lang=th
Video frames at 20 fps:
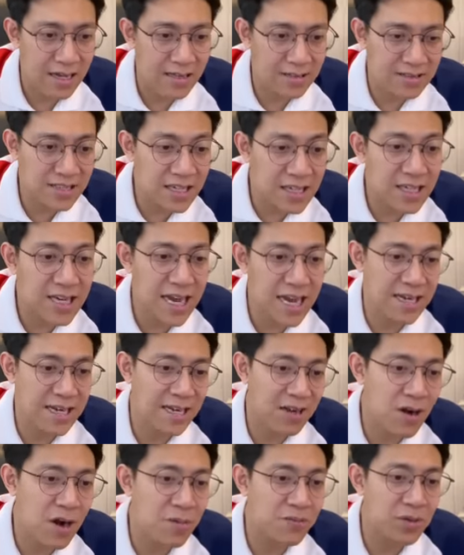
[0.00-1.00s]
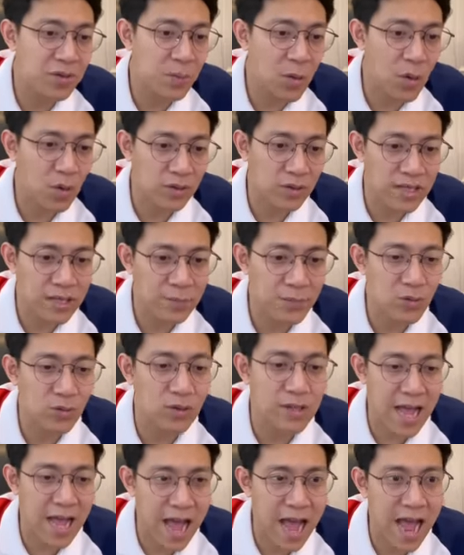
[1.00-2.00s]
เจอกันในรอบสิบหกทีมสุ
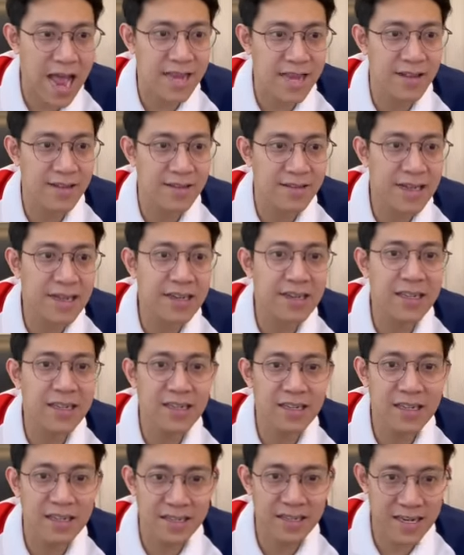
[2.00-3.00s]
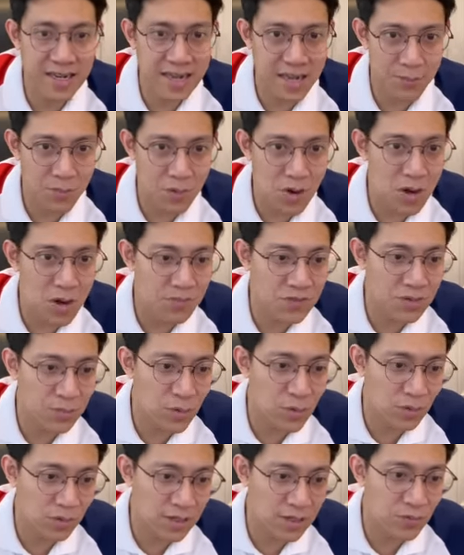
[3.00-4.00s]
ดท้ายสักนิดหนึ่งนะครับรอบสิบ
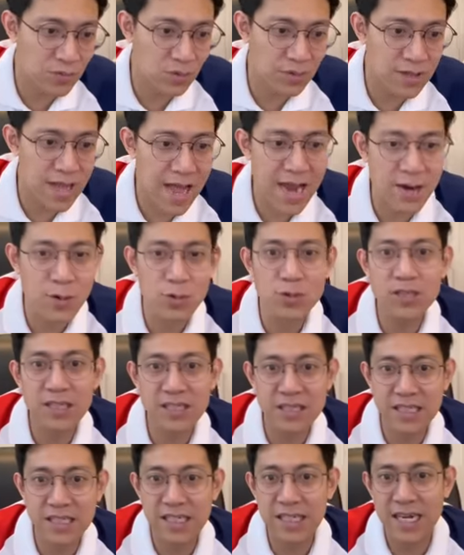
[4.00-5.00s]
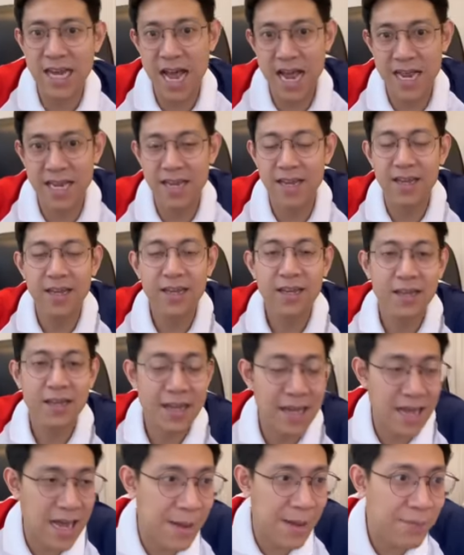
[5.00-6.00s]
หกทีมสุดท้ายคุณจะเจอใคร
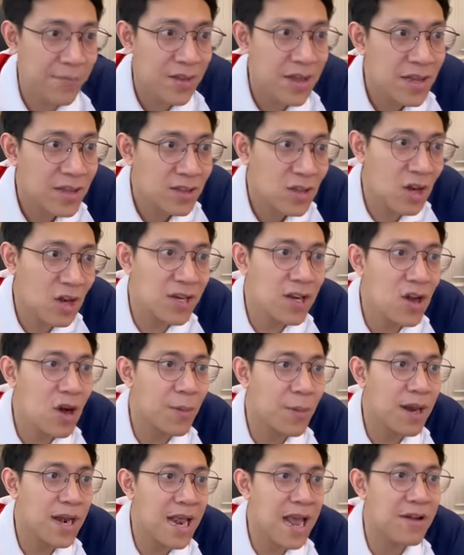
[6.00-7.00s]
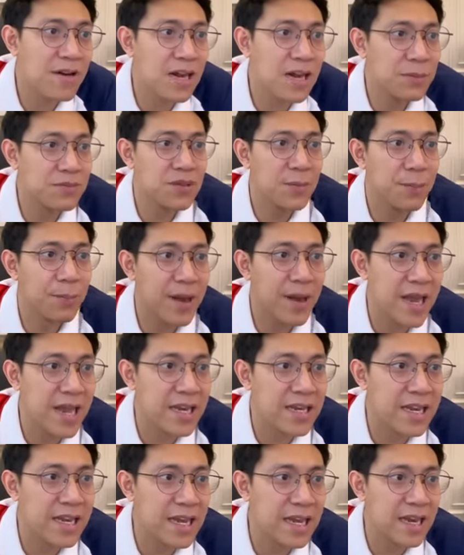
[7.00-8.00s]
นะครับตอนนี้ออกมาแล้วนะครับสเปน
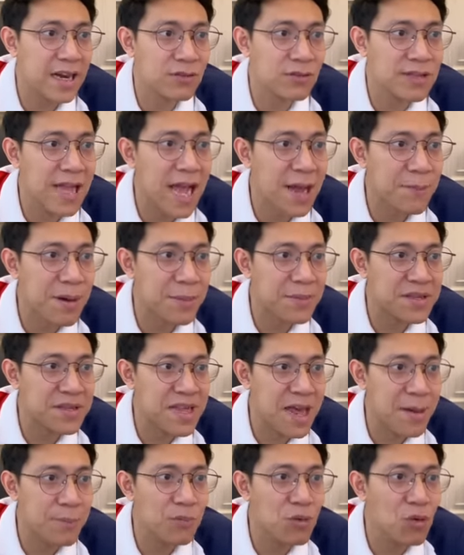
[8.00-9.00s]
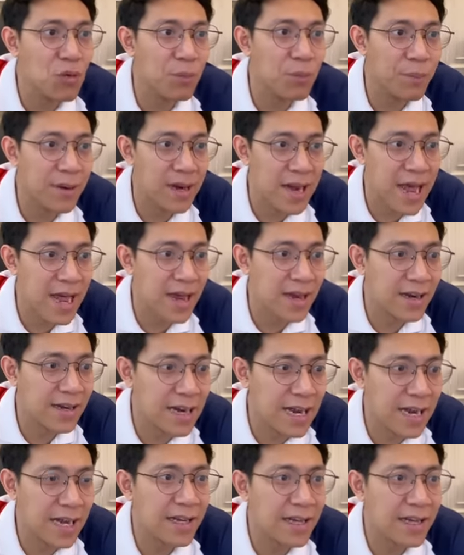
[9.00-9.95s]
เนี่ยเขาตั้งมาเป็นแชมป์กลุ่มไปแล้วนะ